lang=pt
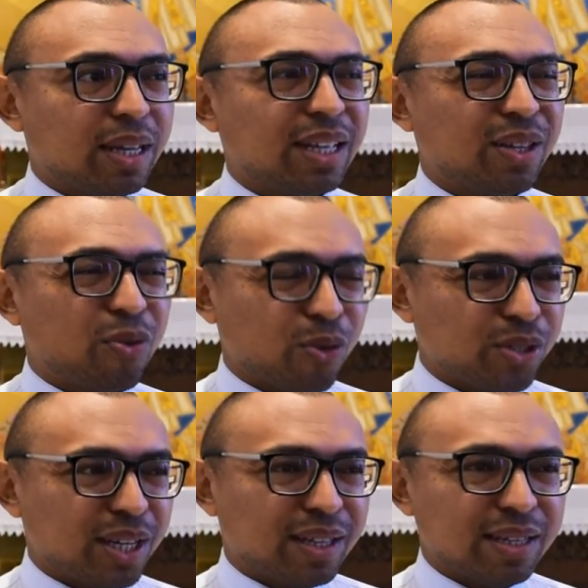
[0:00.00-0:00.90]
Né? Então, com
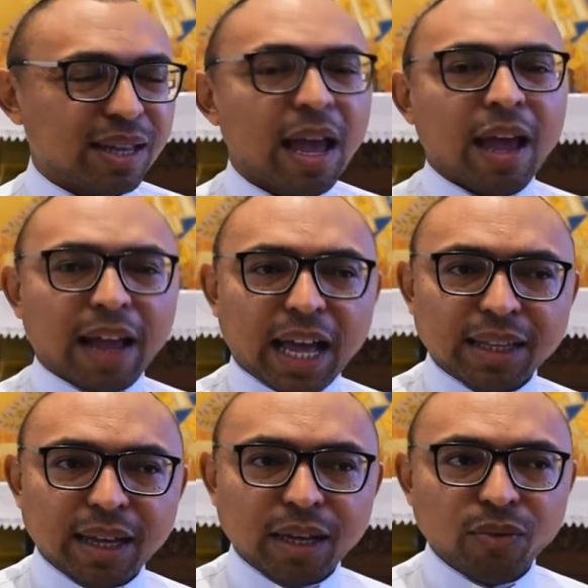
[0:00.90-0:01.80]
certeza,
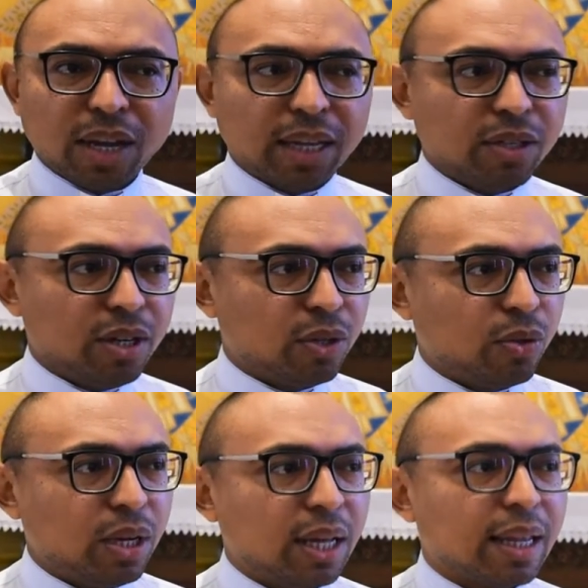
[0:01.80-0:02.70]
cada ano, cada
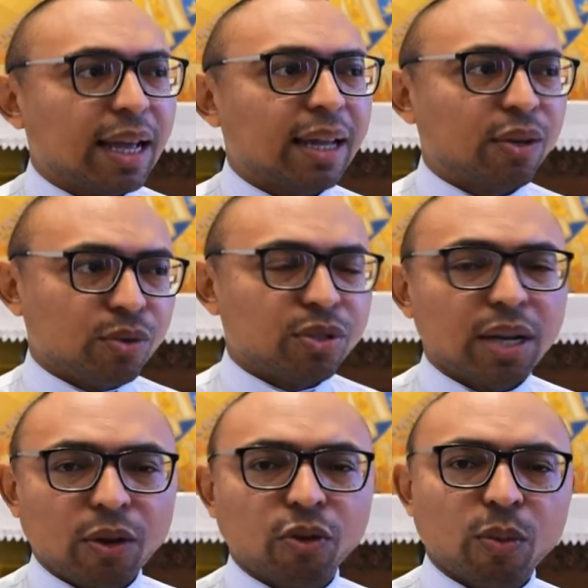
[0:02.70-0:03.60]
diretoria, né, cada
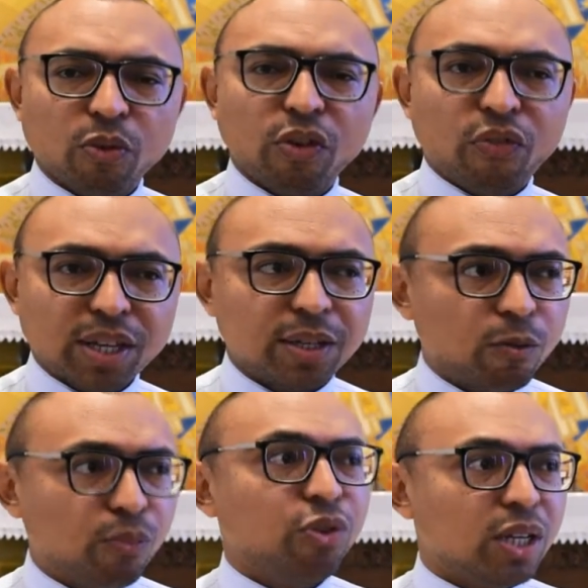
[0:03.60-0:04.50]
conselho econômico vai
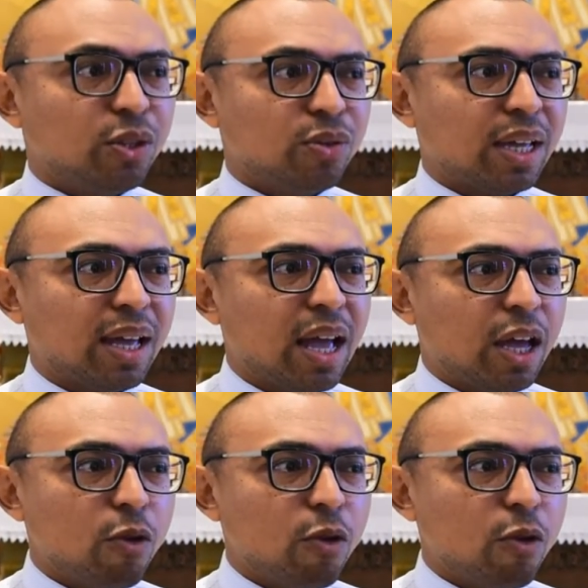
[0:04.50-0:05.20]
fazendo bonito né,